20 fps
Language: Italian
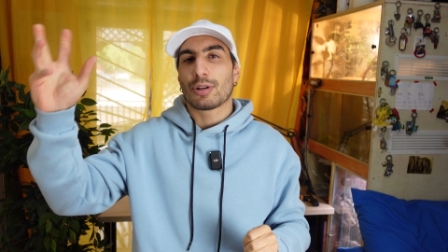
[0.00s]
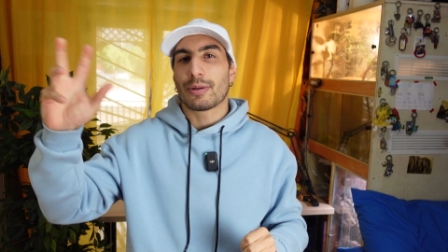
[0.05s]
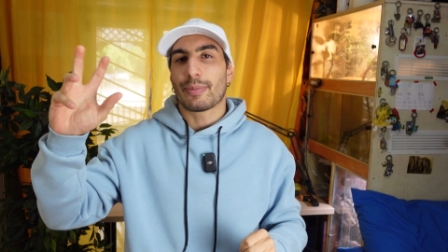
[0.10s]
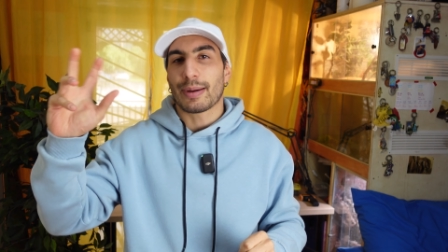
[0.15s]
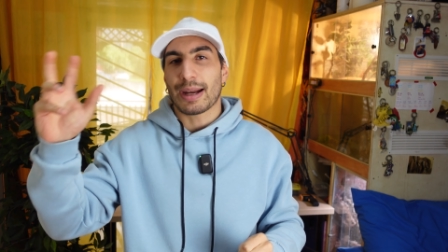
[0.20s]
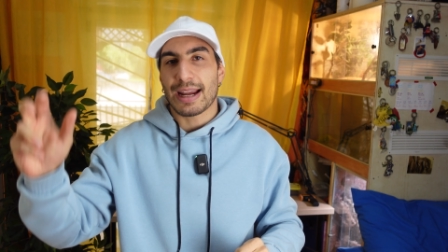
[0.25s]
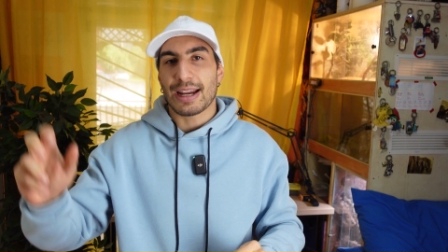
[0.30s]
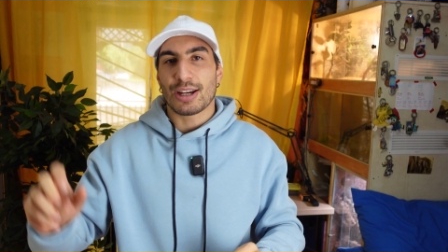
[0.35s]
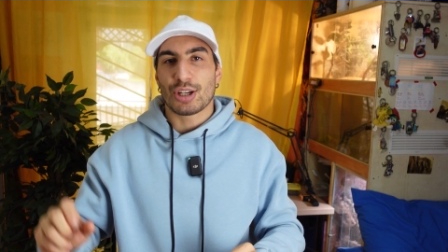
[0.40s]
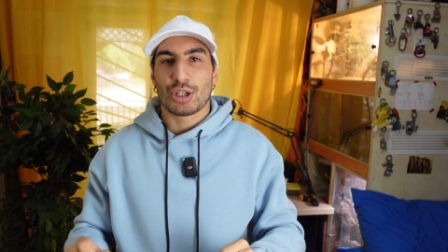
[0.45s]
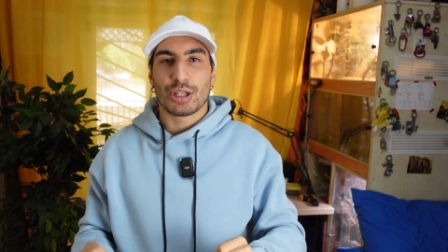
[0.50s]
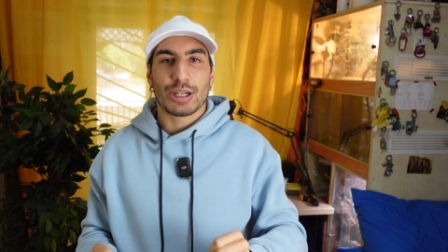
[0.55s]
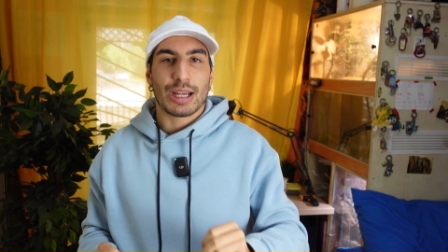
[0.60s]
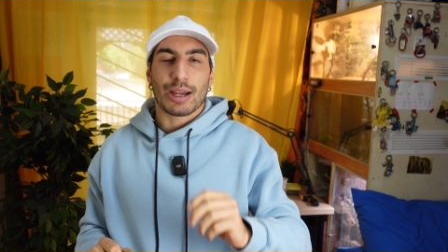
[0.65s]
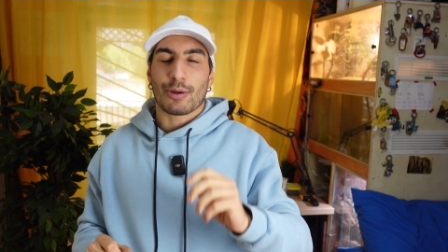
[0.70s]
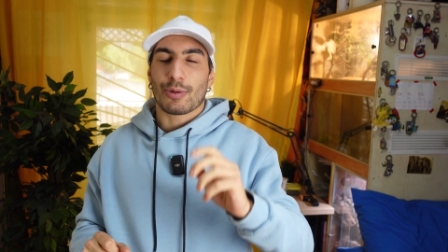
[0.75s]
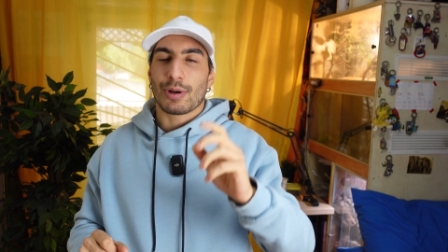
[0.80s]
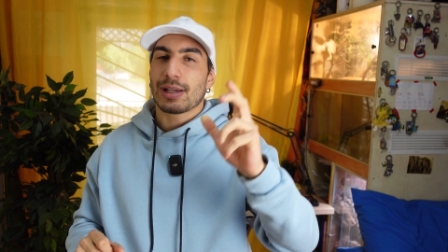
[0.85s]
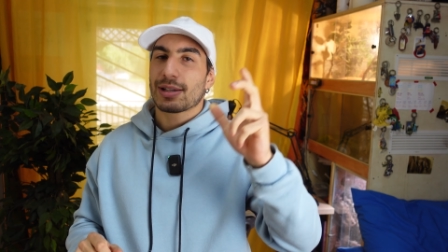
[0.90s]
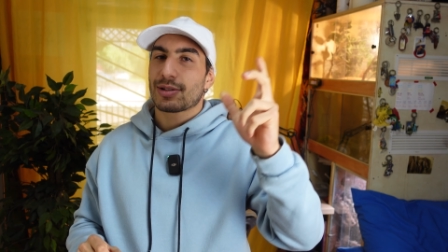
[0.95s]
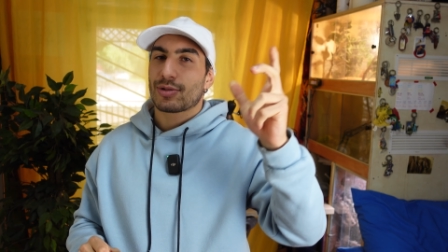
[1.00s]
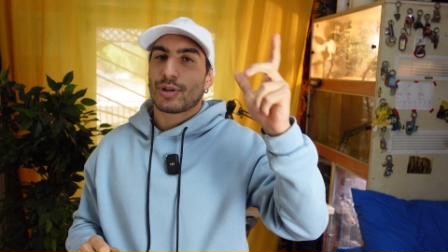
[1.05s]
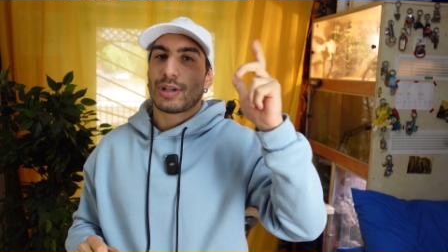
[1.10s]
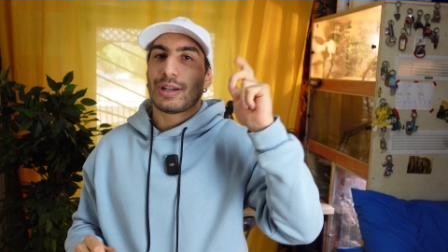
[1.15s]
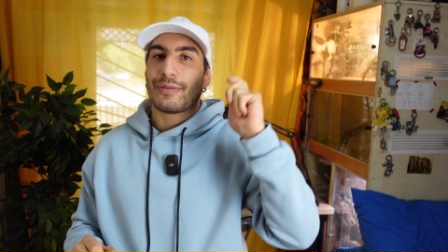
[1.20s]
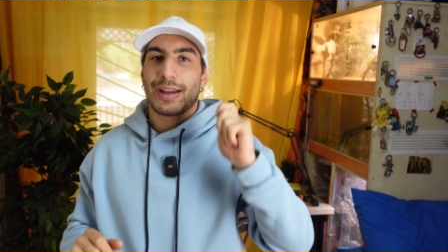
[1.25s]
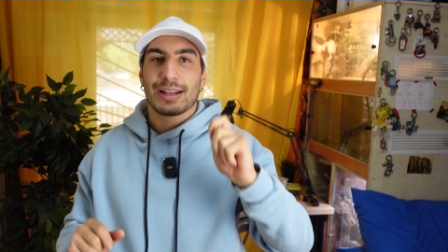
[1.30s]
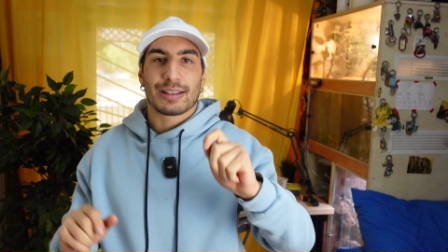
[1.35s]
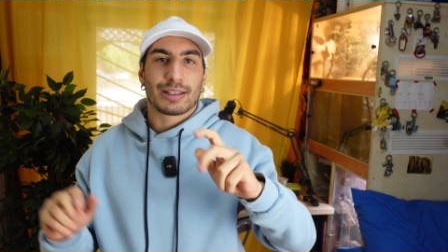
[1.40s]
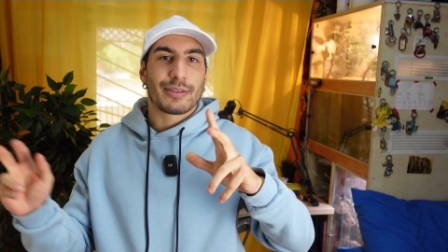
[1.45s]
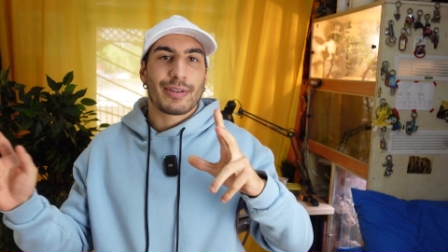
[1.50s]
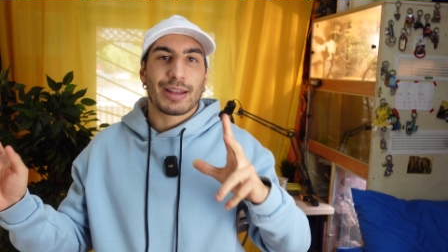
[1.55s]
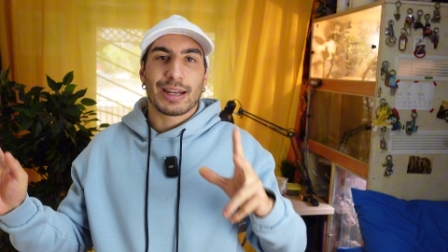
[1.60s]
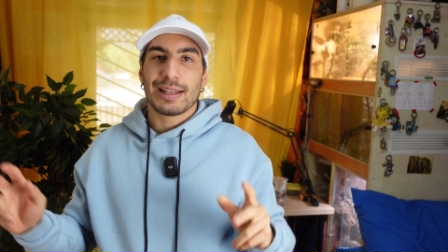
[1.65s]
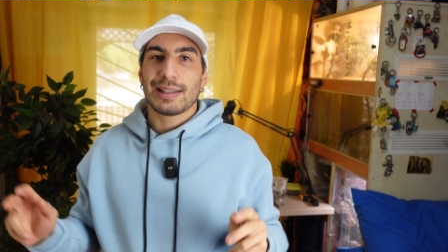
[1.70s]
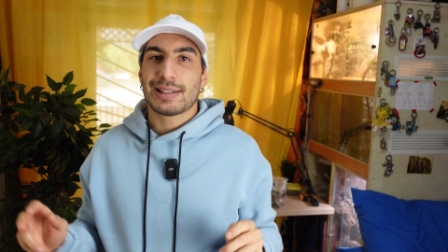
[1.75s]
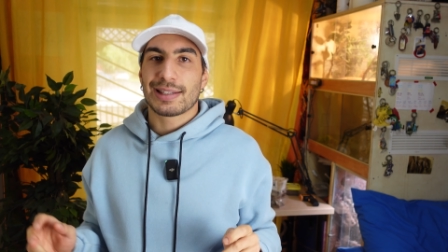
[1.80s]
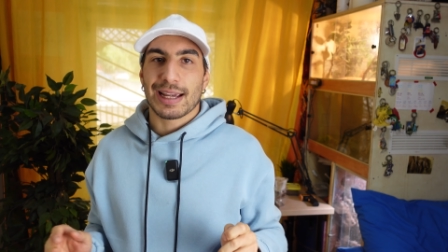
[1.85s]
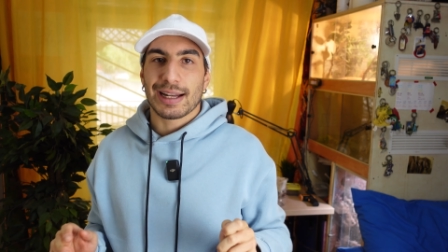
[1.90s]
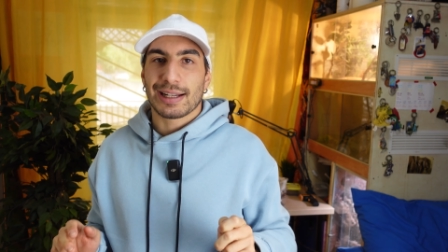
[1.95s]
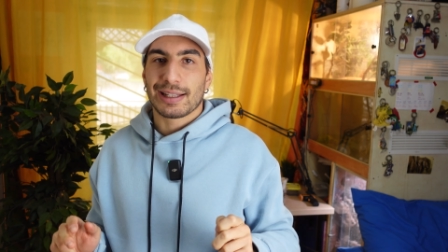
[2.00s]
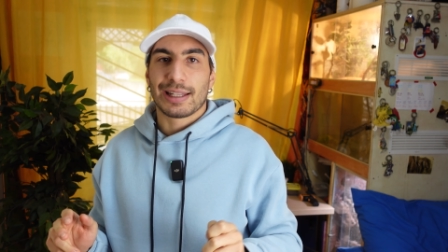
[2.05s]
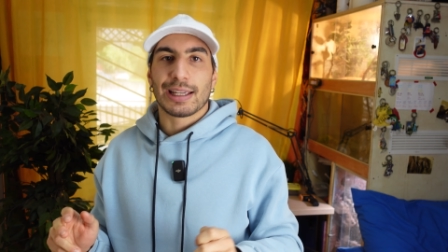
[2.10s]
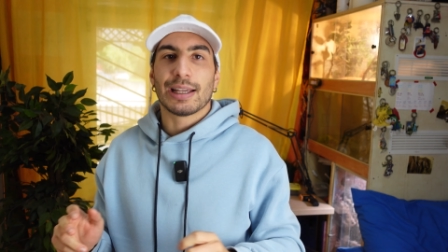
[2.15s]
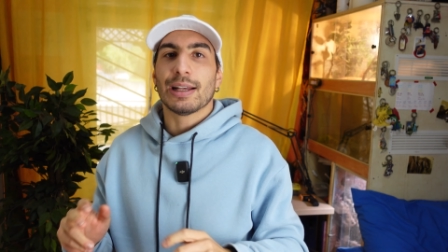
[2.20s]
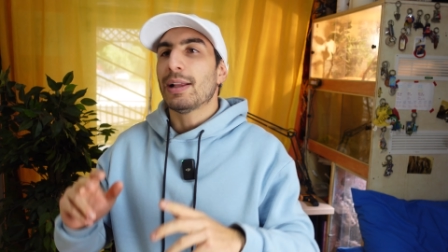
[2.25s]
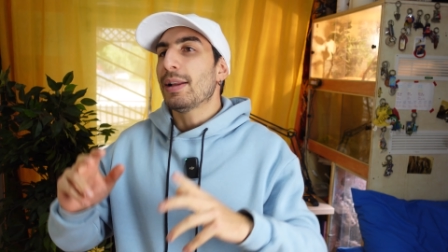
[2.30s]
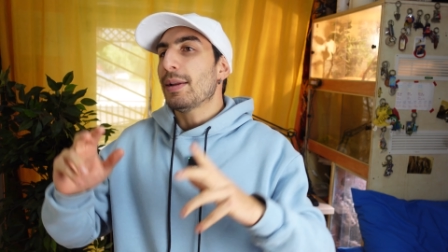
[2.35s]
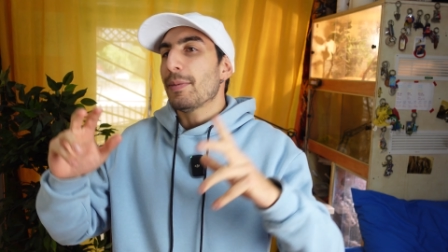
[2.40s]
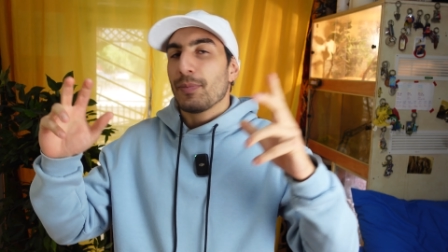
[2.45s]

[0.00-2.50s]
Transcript: i pregi e quelli che sono i difetti, dei vari insetti